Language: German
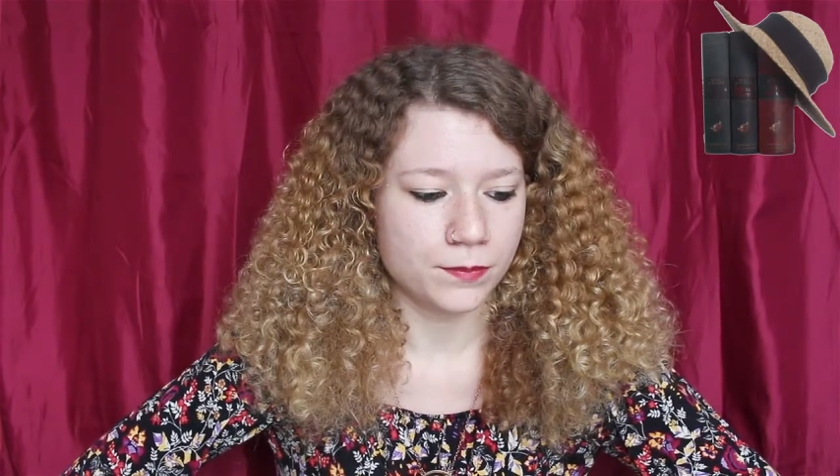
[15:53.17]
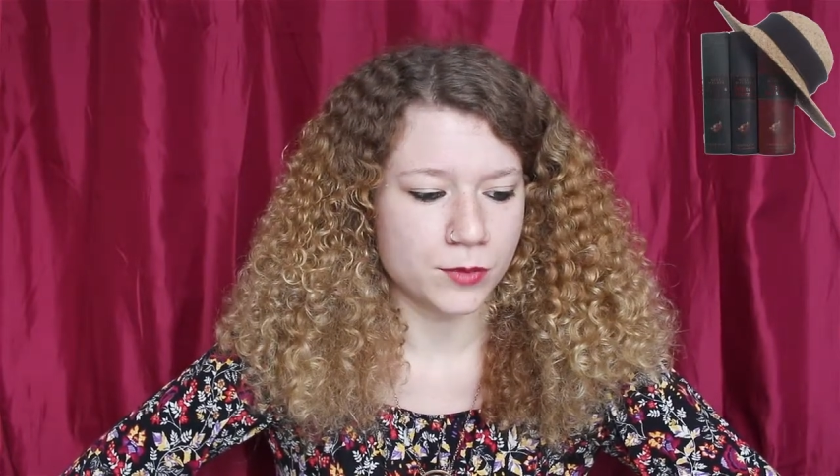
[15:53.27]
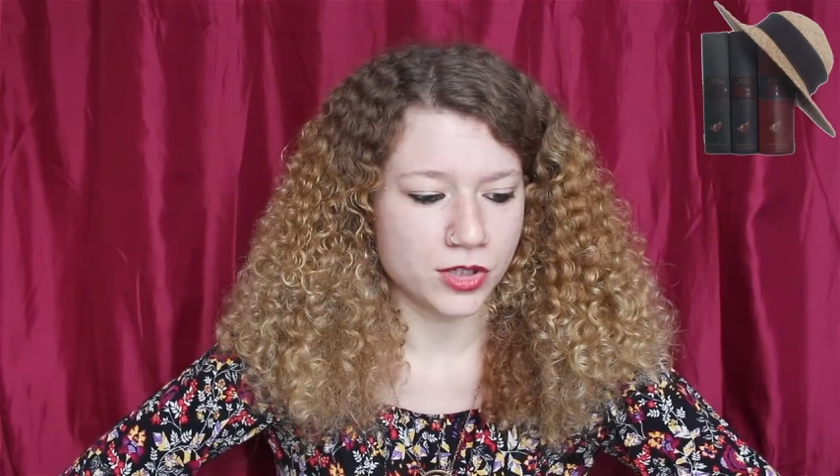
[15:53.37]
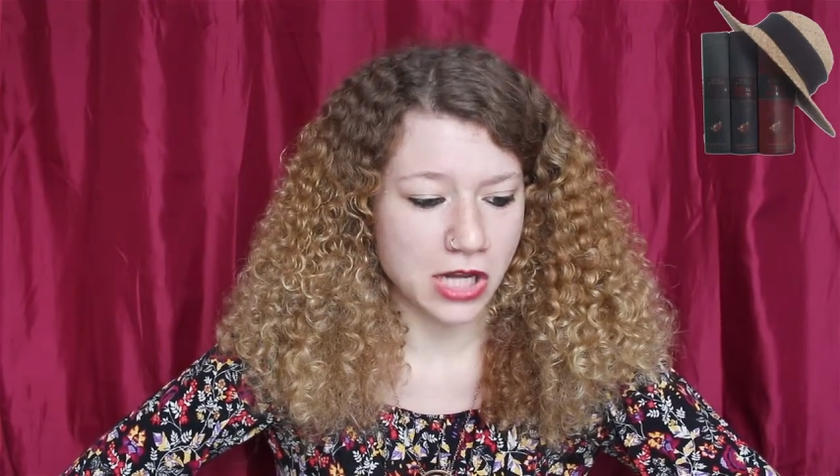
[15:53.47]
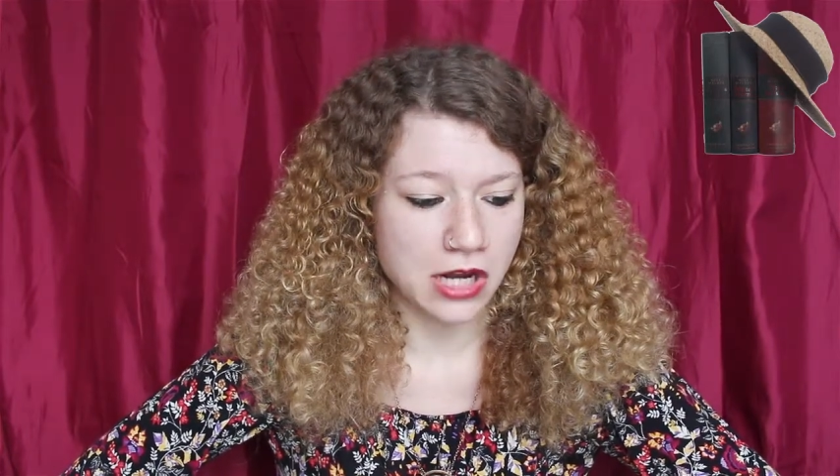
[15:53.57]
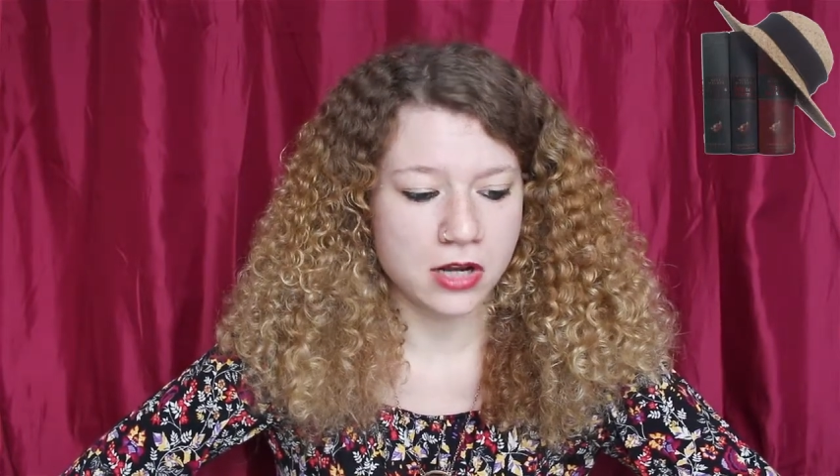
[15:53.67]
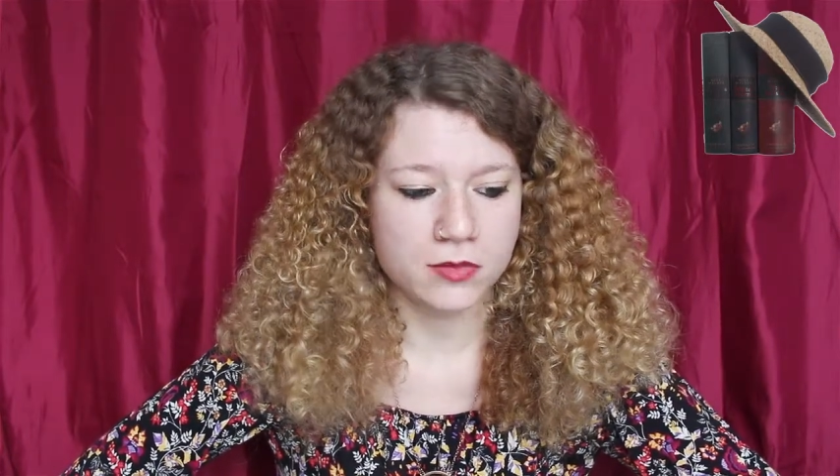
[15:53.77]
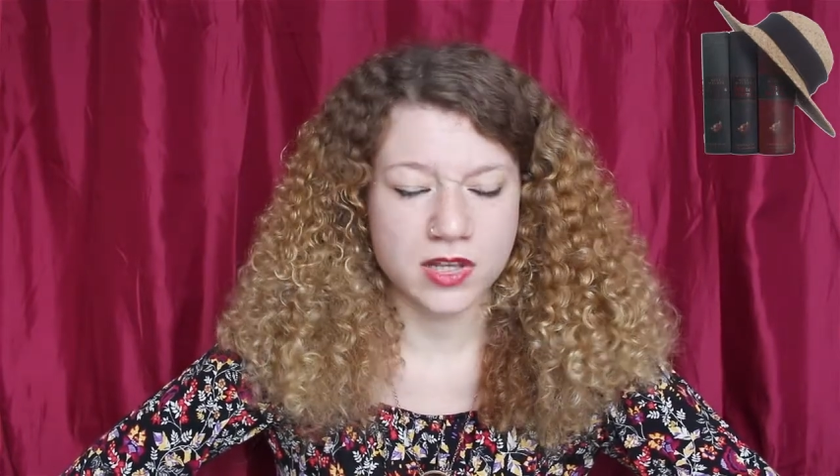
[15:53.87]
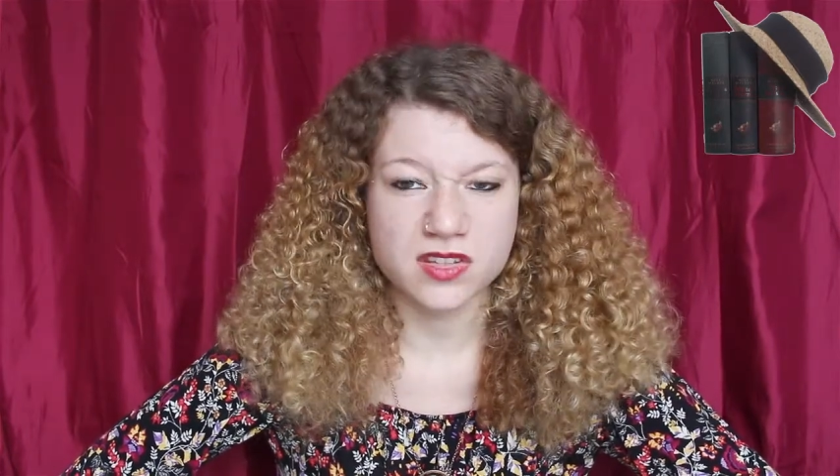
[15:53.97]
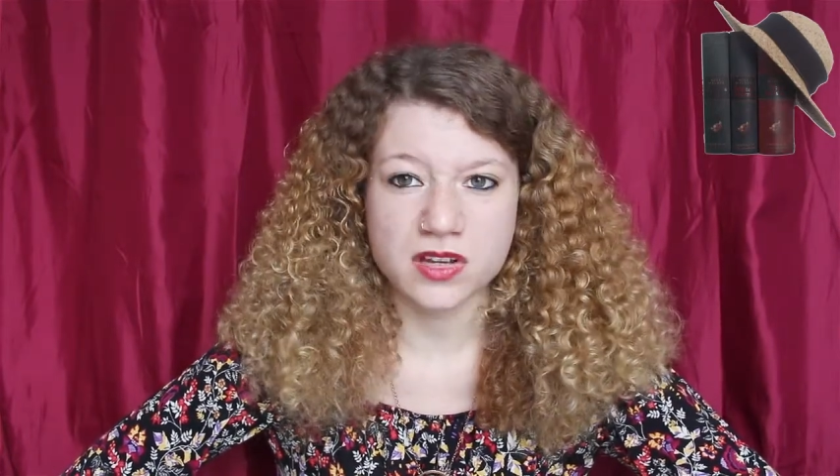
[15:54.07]
mit
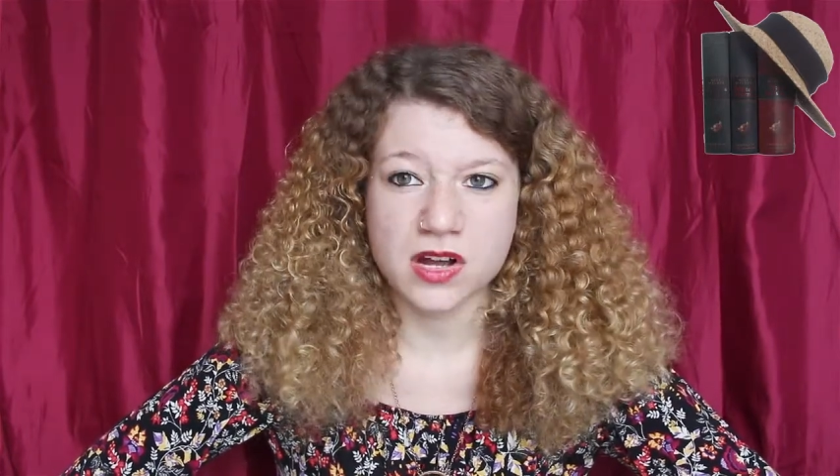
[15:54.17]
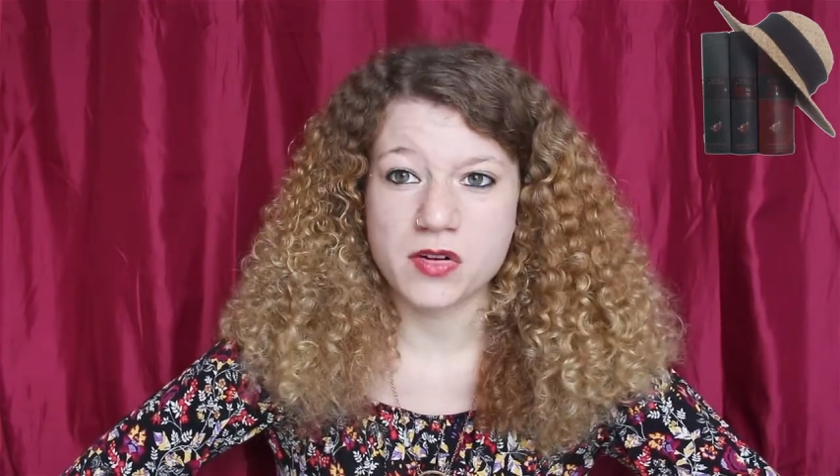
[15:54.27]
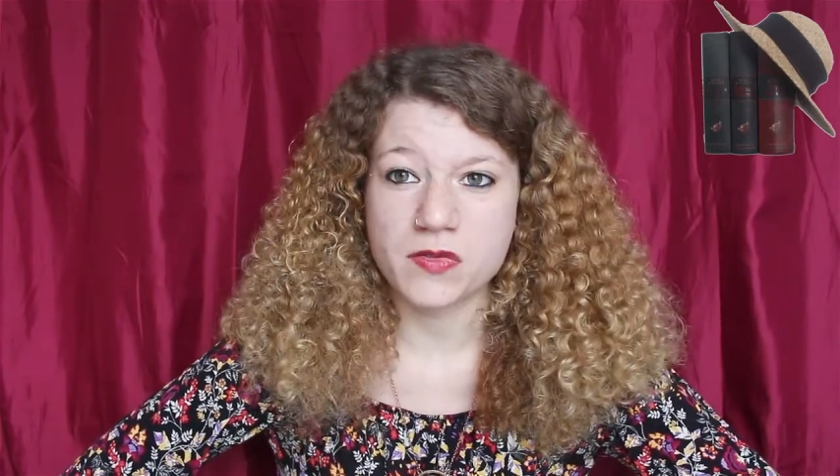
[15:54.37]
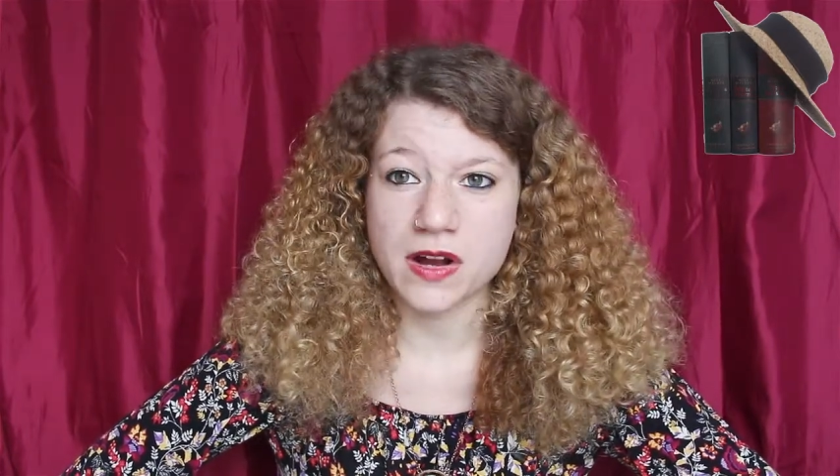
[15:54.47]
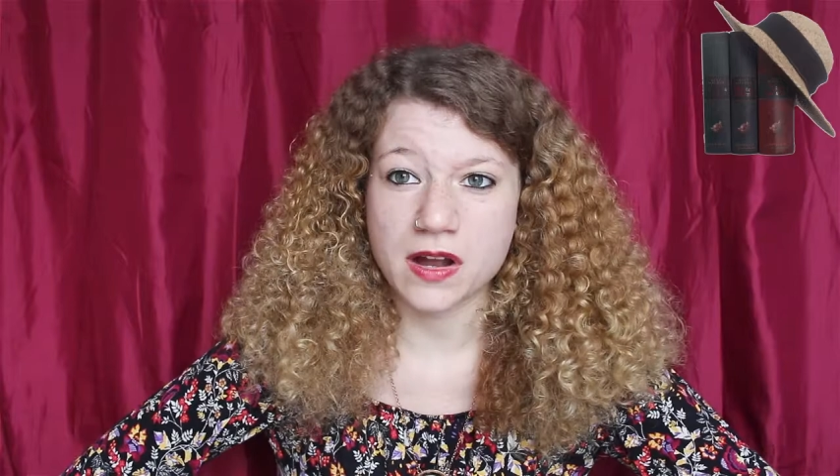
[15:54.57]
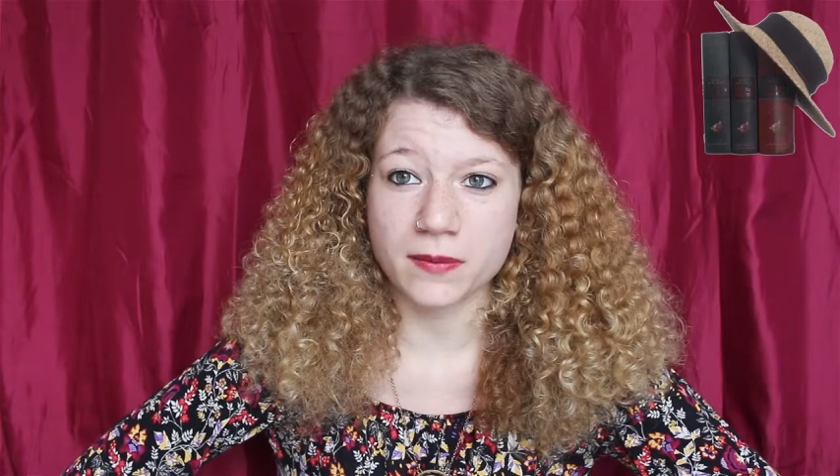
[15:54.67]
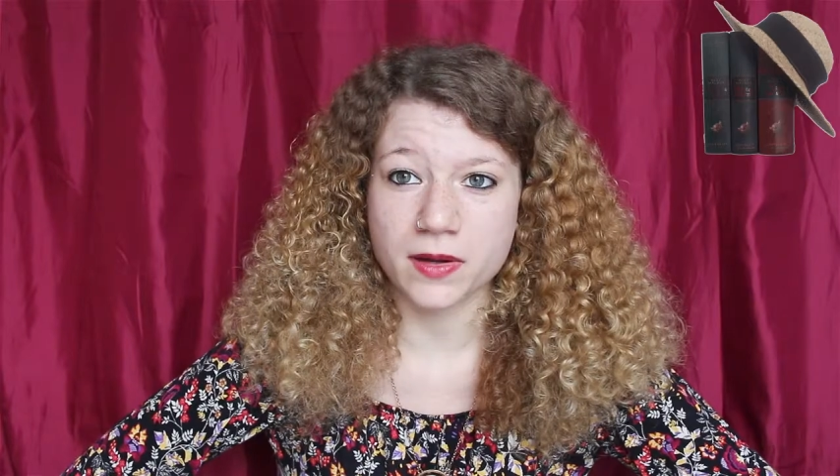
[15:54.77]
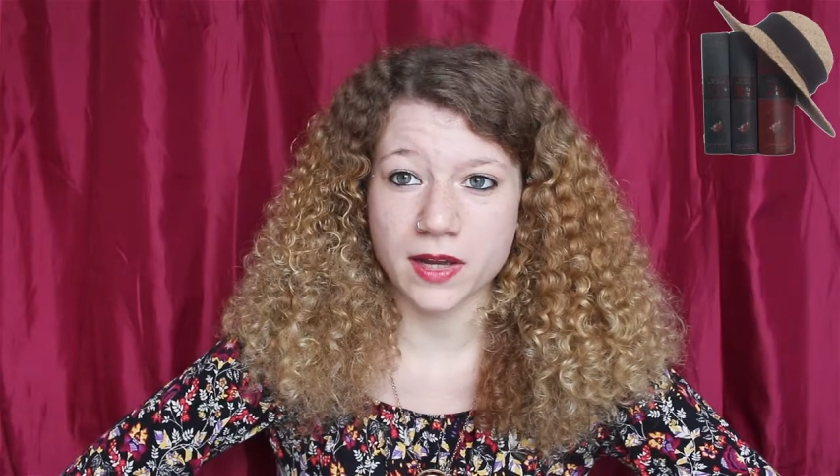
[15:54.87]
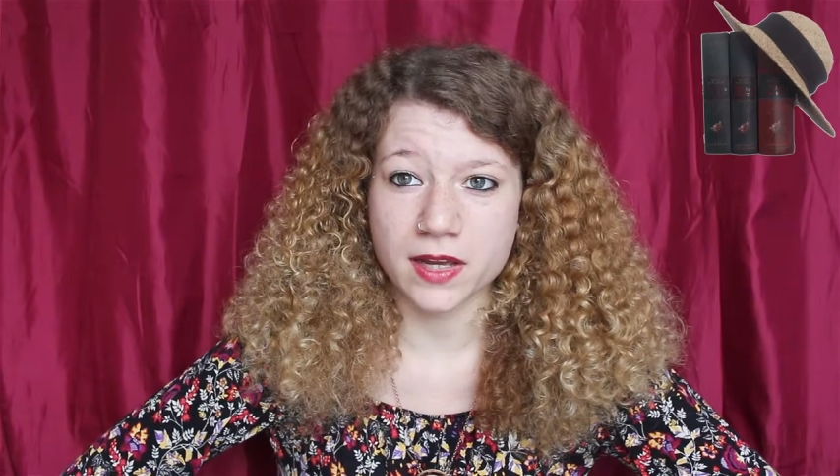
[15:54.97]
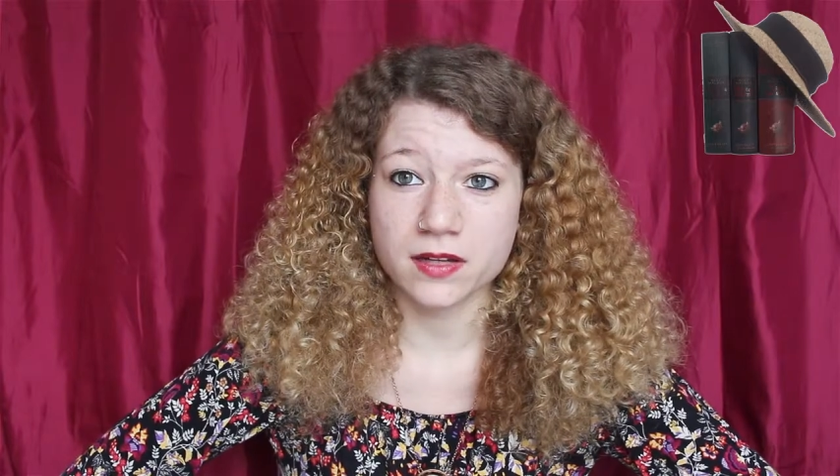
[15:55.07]
Krankengymnastik angefangen am
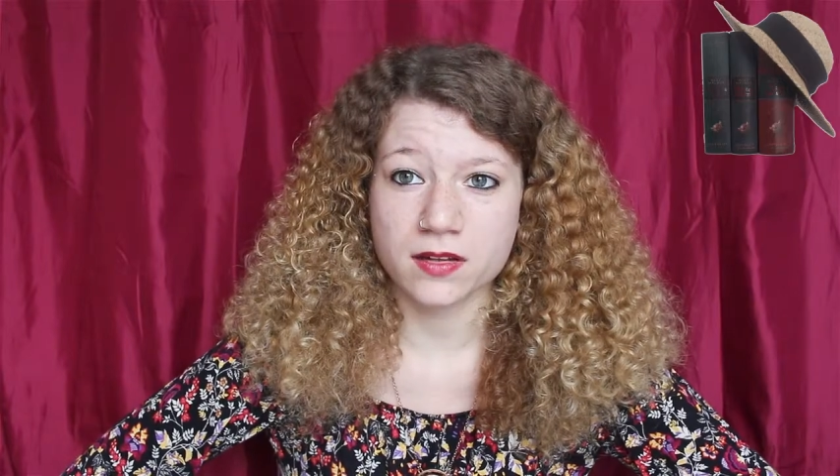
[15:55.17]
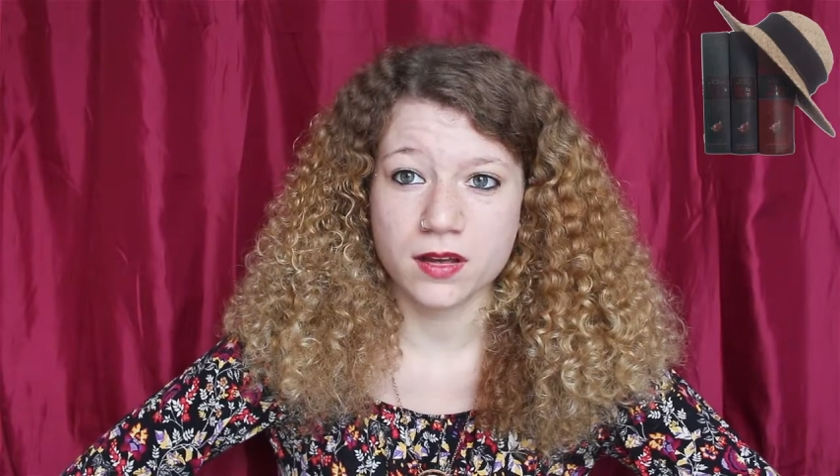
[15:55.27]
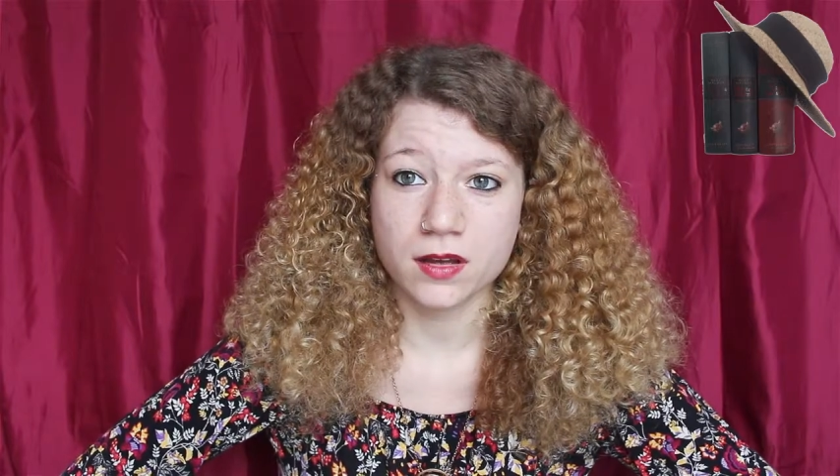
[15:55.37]
Gerät.